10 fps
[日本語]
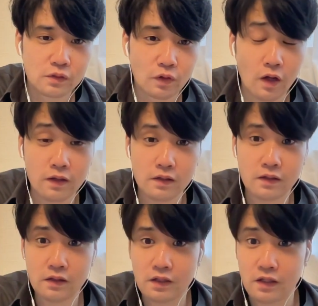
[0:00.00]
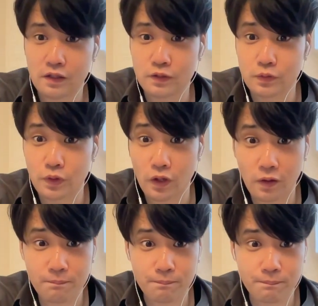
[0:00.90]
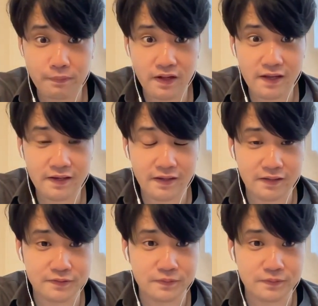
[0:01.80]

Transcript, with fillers: あ、ええー、やっべえな。